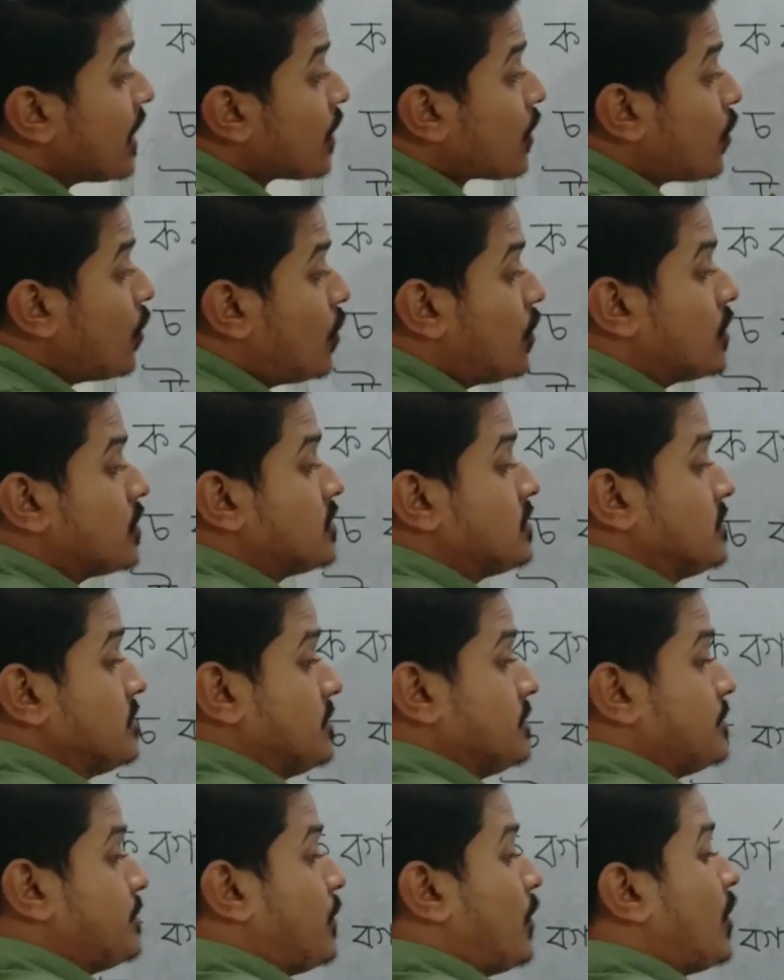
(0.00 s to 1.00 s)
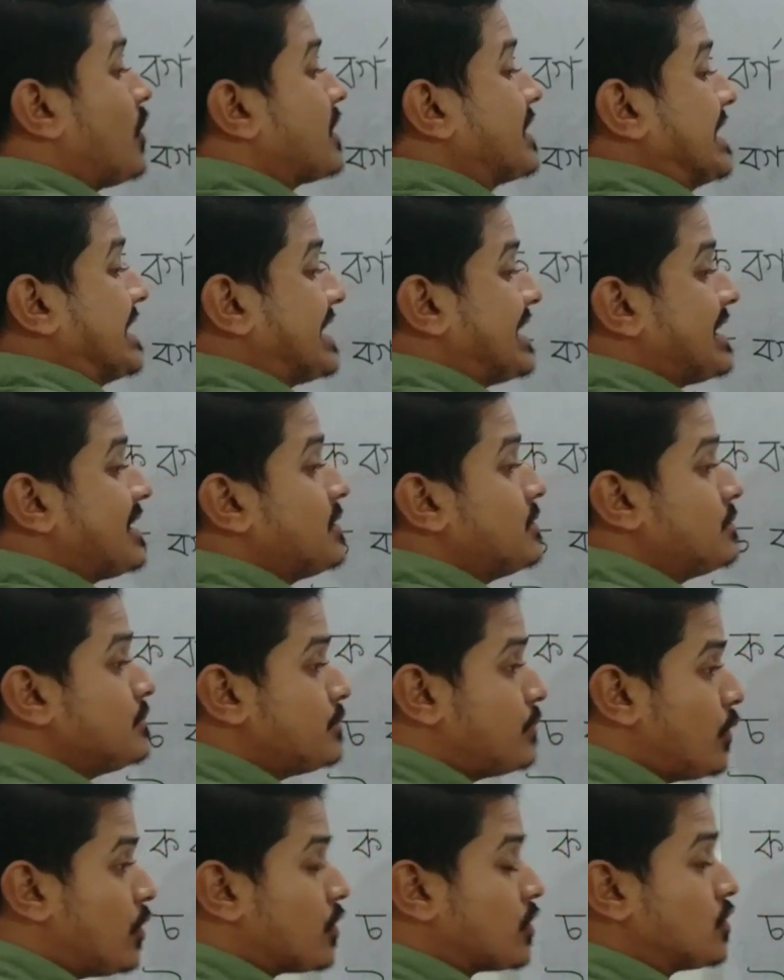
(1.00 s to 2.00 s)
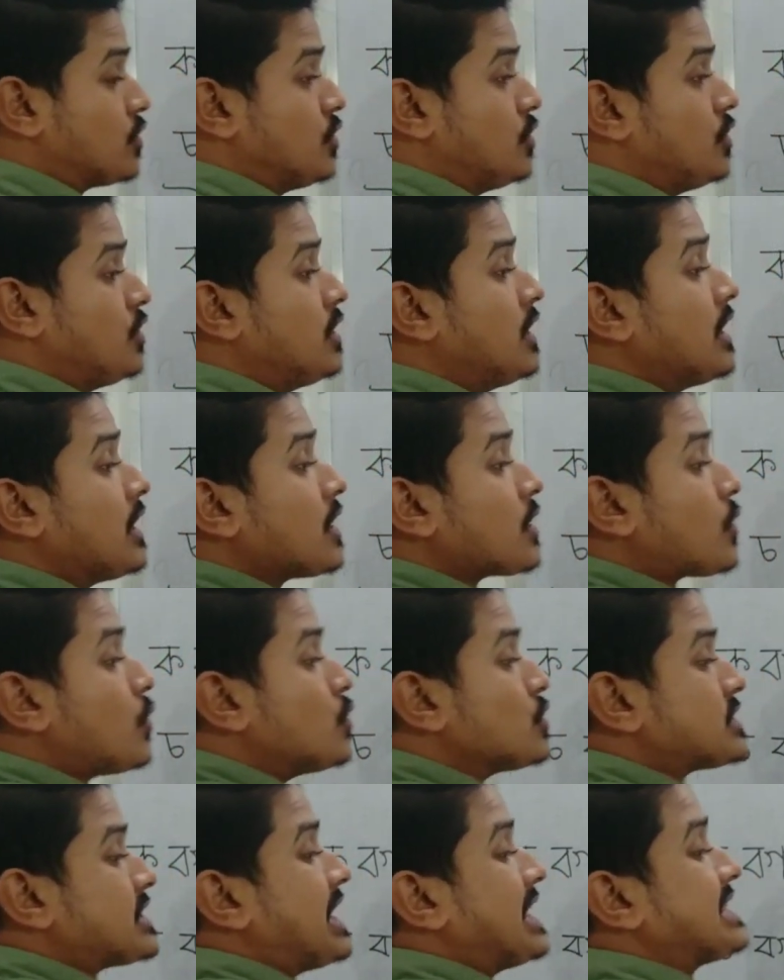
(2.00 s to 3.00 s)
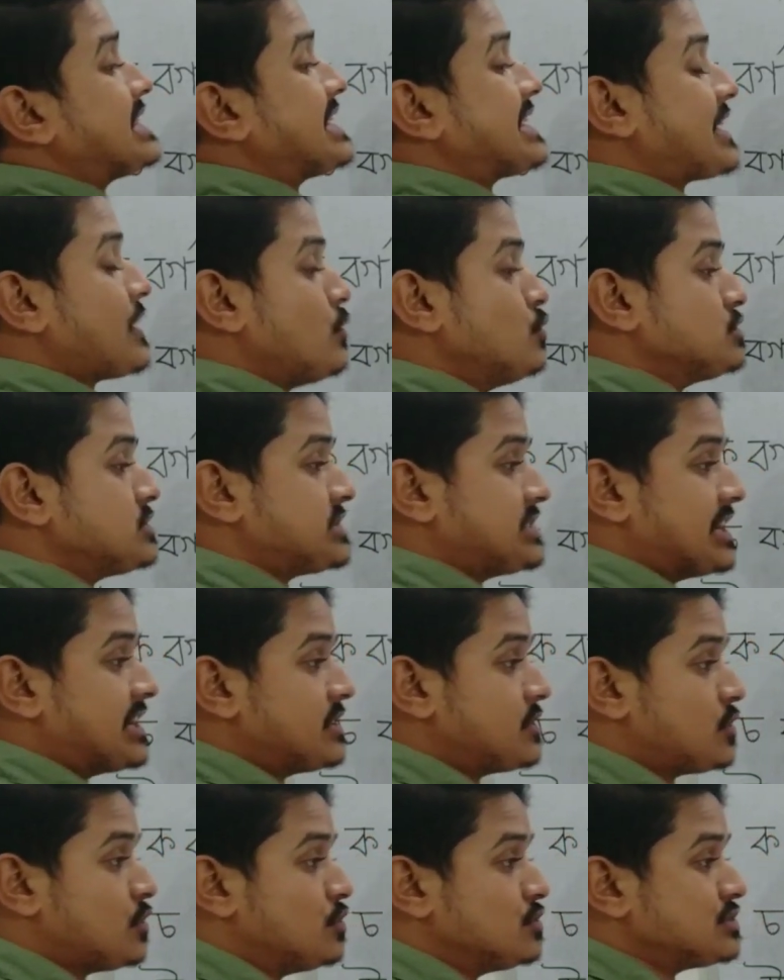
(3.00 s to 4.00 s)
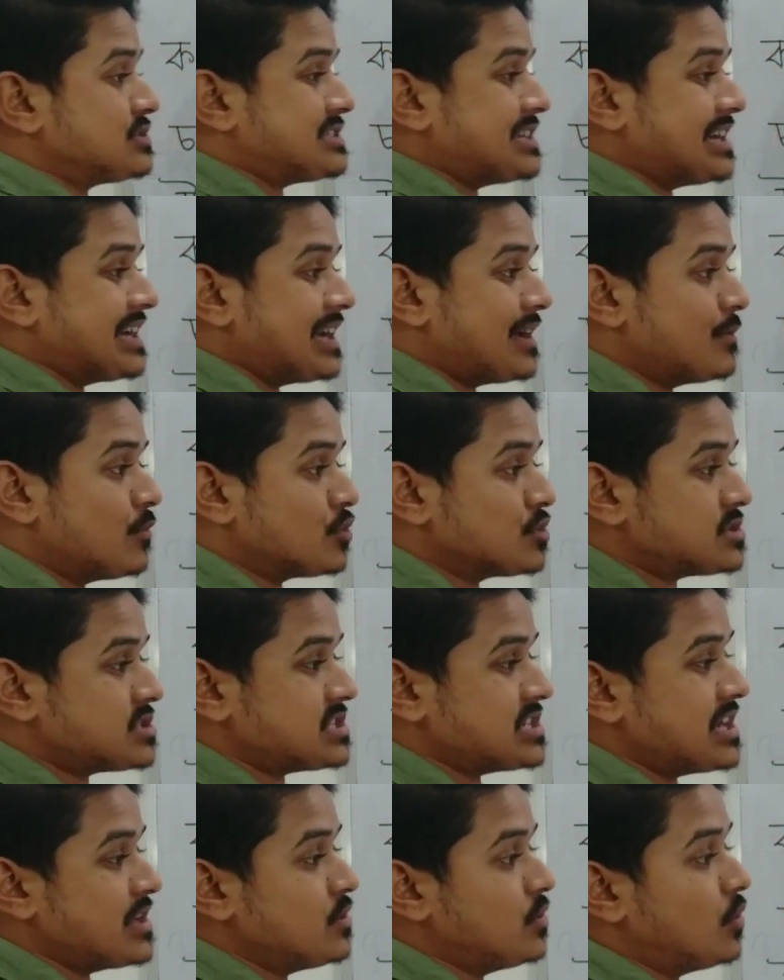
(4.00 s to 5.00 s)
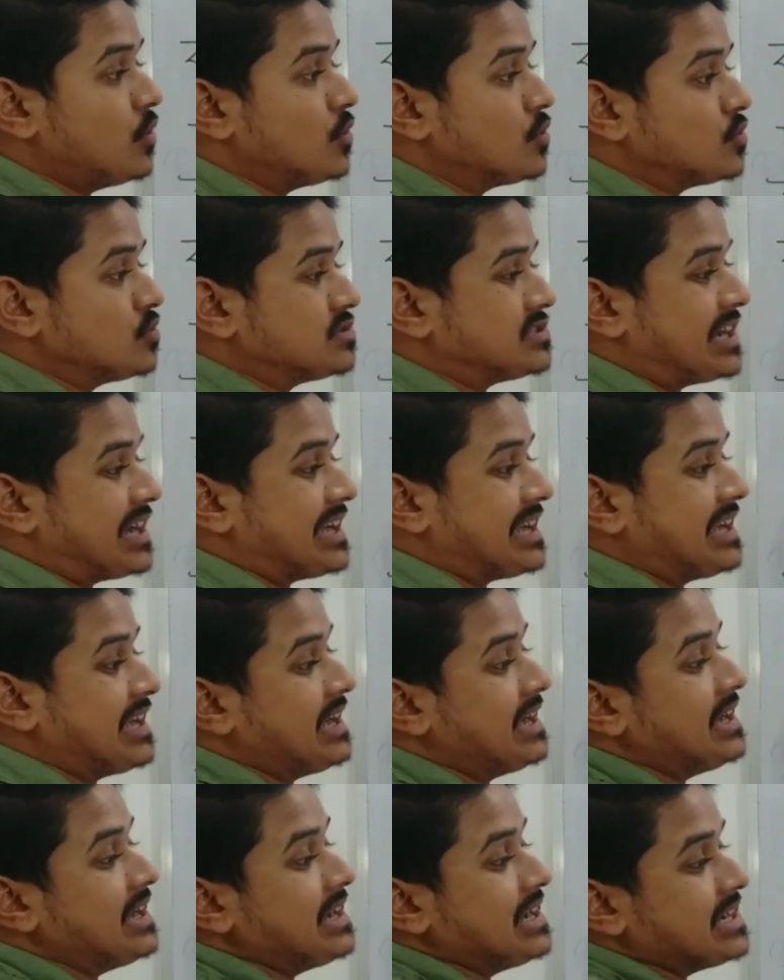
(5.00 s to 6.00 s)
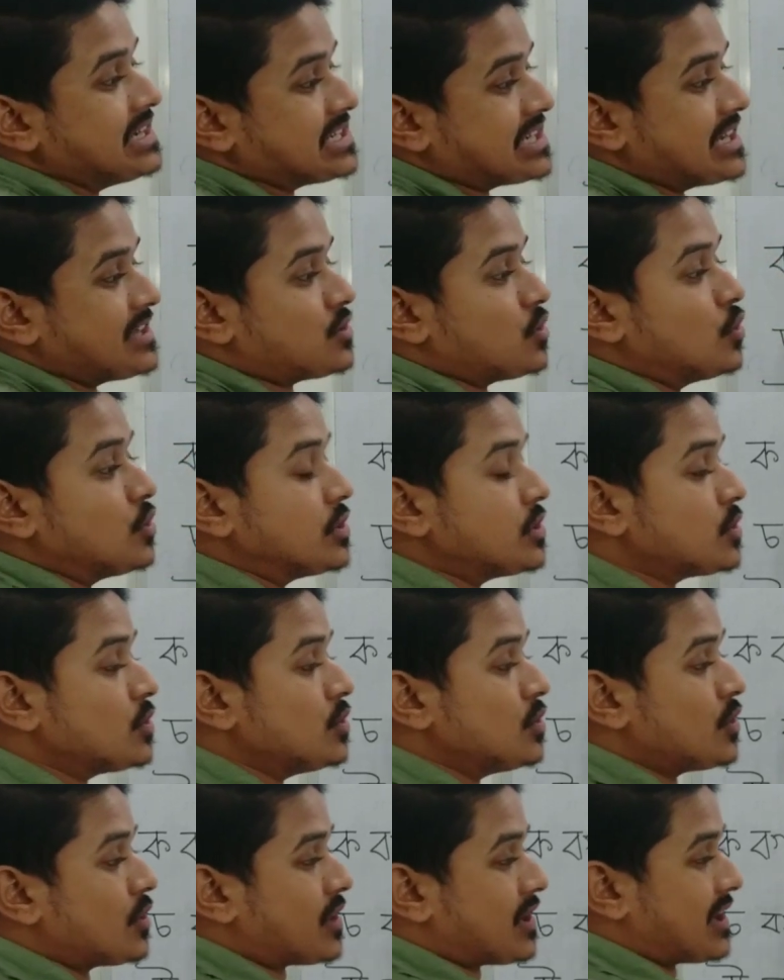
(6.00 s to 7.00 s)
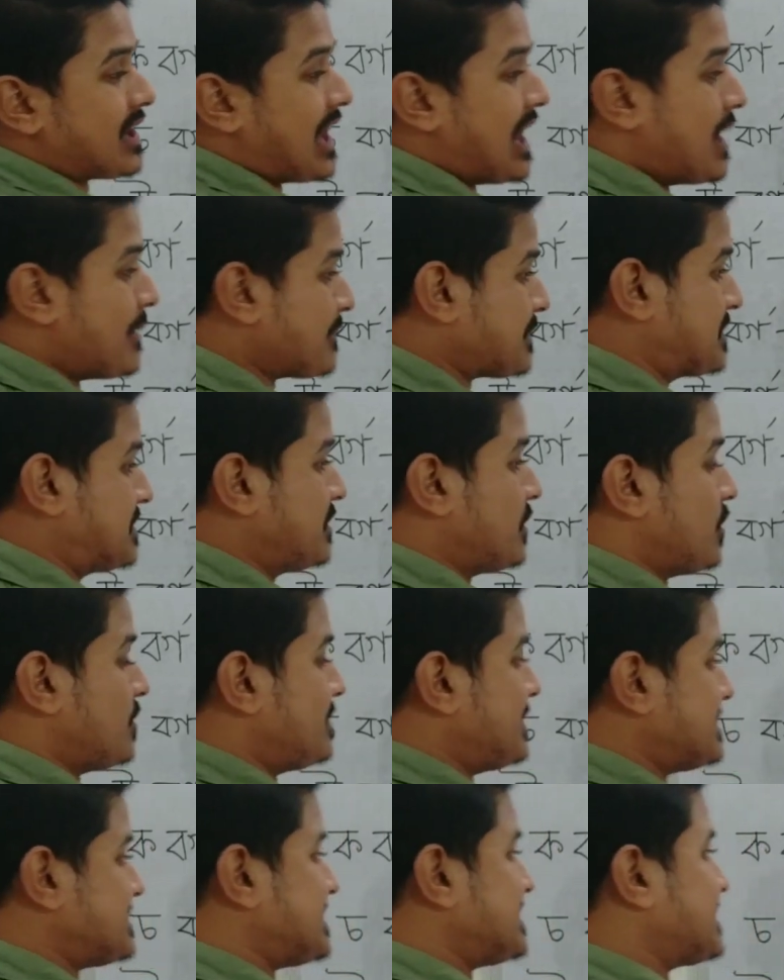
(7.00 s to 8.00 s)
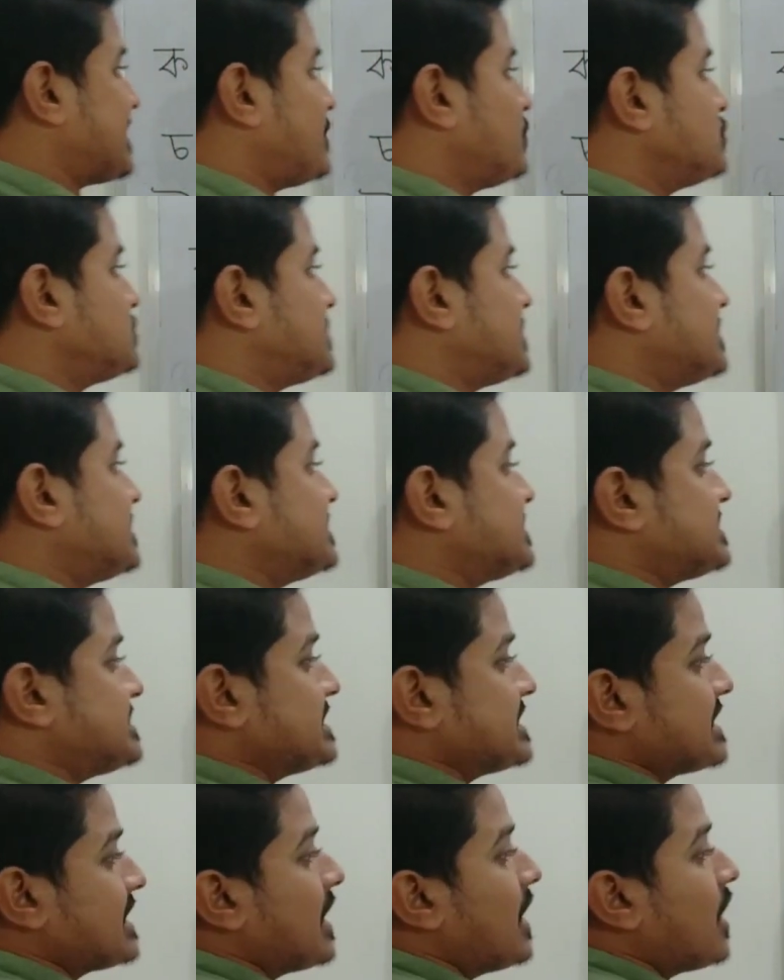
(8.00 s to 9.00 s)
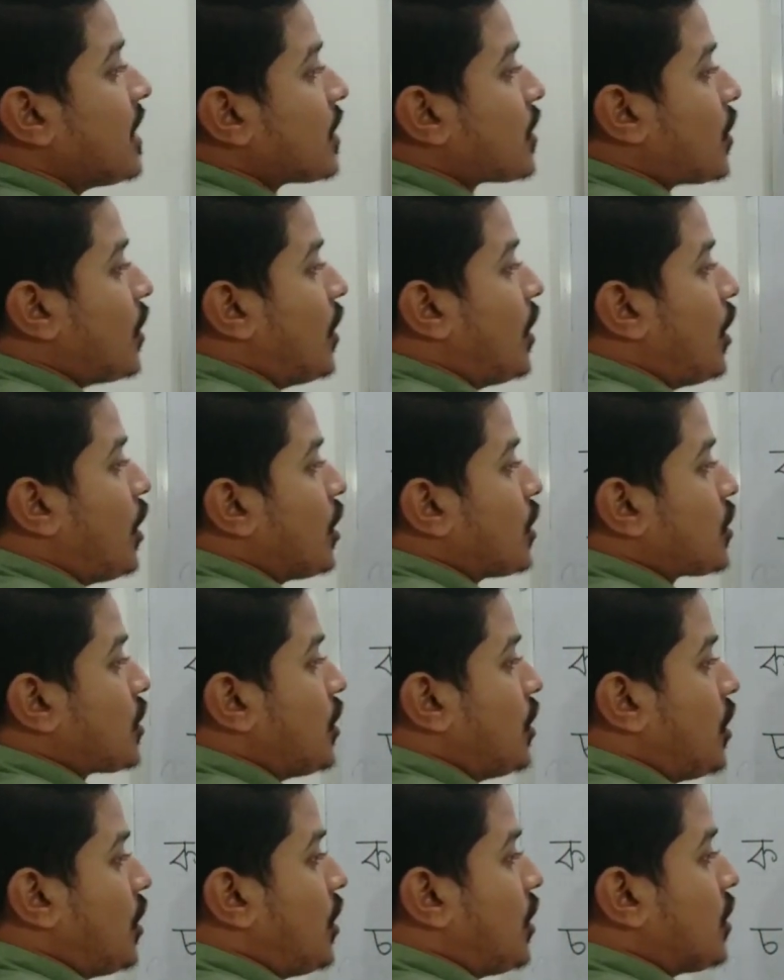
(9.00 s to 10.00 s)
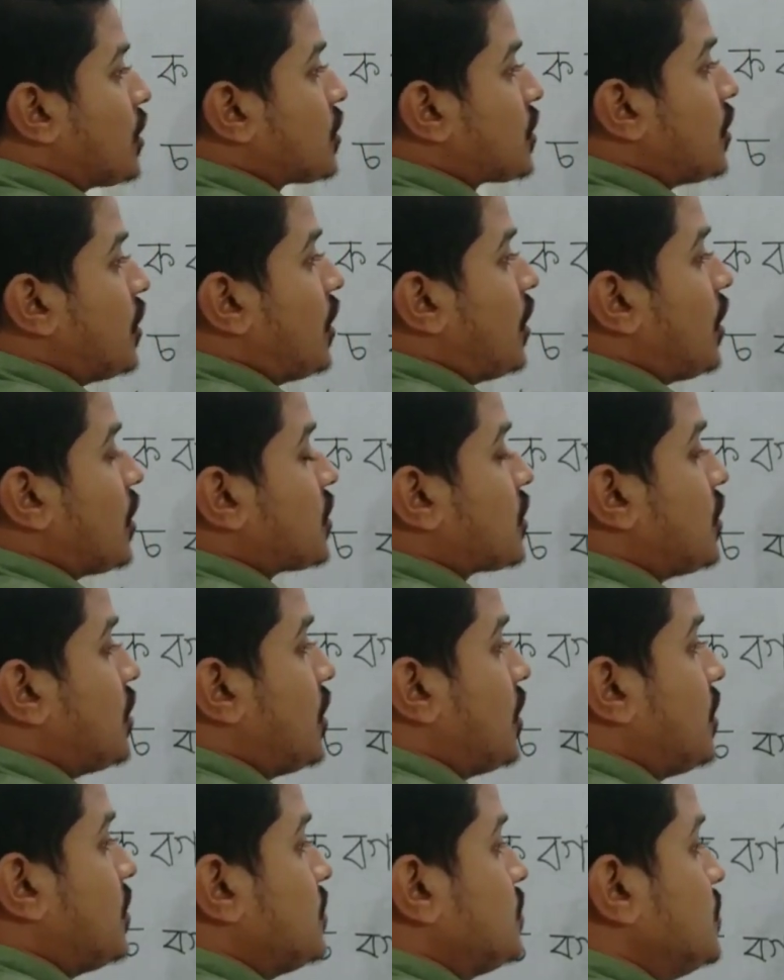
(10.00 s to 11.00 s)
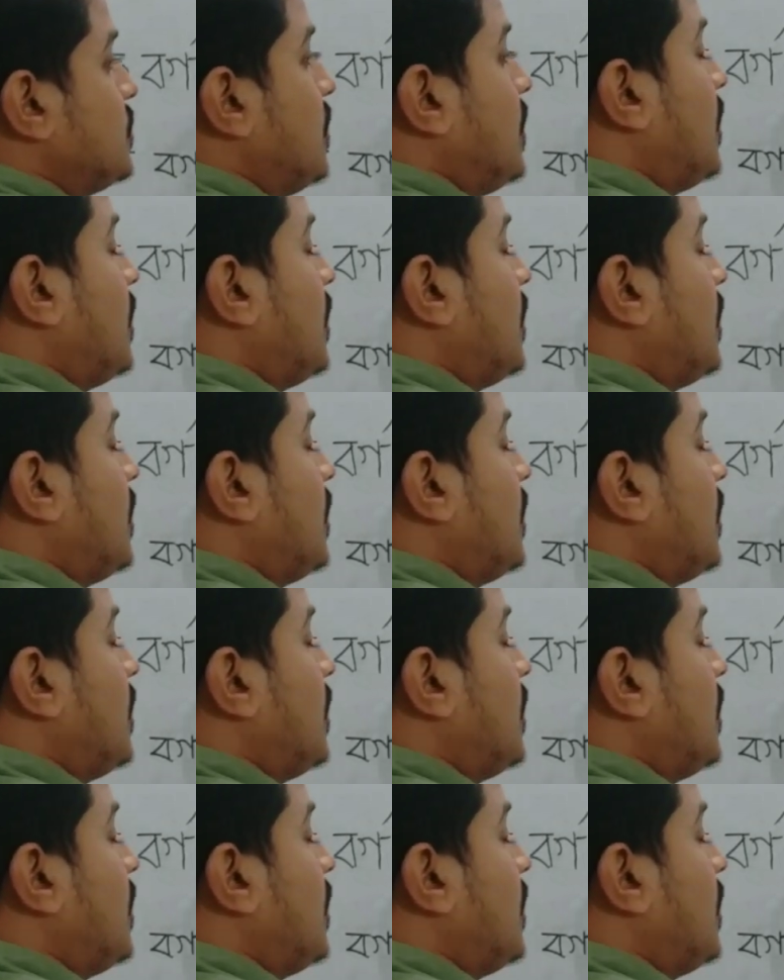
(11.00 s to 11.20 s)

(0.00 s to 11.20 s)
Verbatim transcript: কোন বর্গের বর্ণ কোথা থেকে উচ্চারিত হচ্ছে এবং সেই অনুযায়ী সেই ধ্বনিগুলোর নাম কি হবে সেটা বুঝিয়ে দিচ্ছি ক খ গ ঘ উ